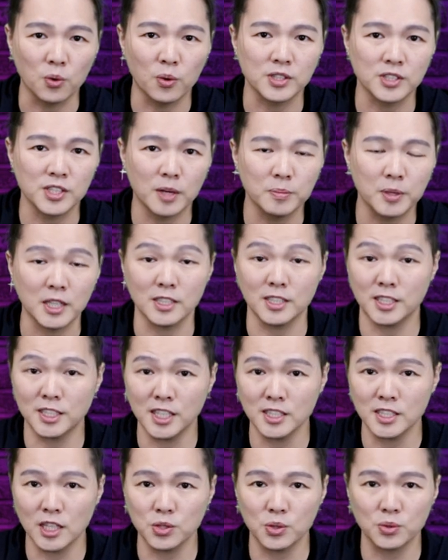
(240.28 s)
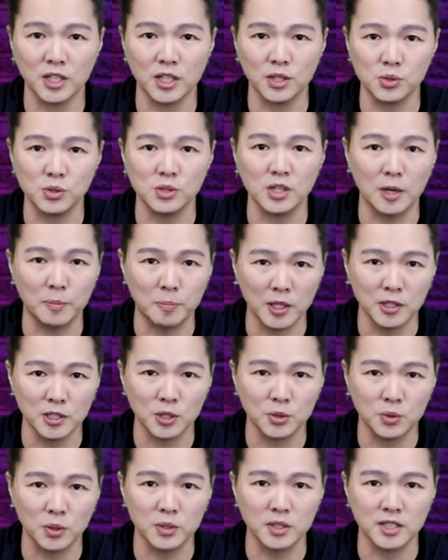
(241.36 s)
款商品，现在就可以去
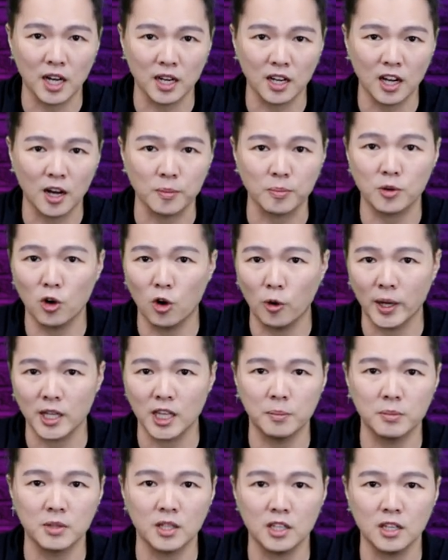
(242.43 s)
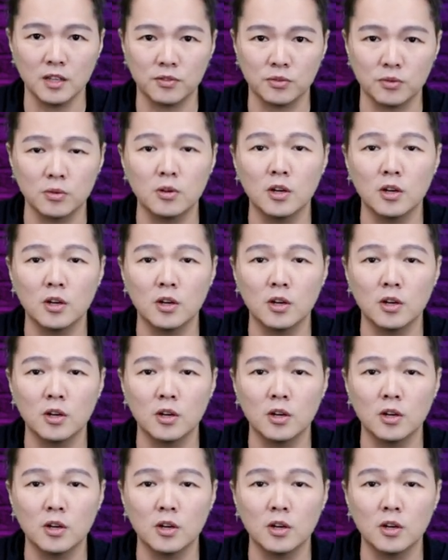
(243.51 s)
aboundingglory.com 购买他们的衣服，